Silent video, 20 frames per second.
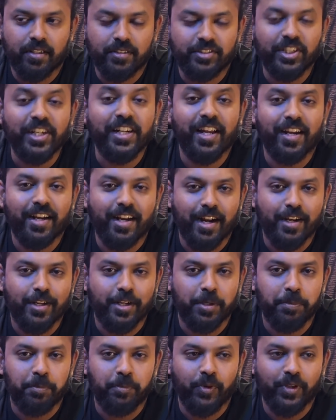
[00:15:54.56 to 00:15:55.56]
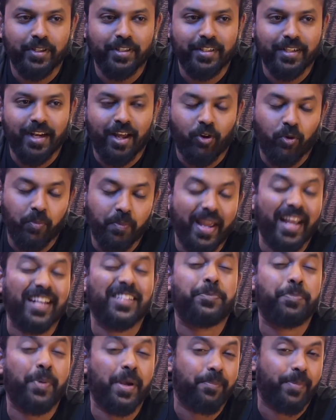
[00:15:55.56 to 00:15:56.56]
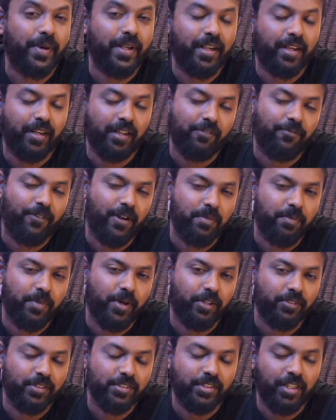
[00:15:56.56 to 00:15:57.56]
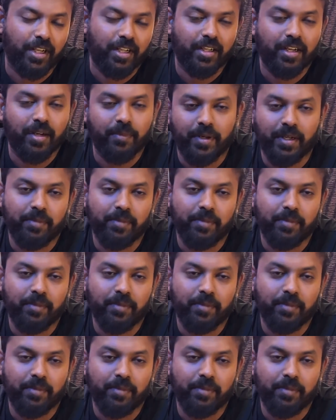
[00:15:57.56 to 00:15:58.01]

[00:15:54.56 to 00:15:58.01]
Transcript: ஸ்ரீலங்கா ட்ரிப் வந்து நான் ரொம்ப எக்ஸ்பெக்ட் பண்ணிகிட்டு இருக்க ஃபன் பார்ட் ஆஃப் த ஸ்ரீலங்கா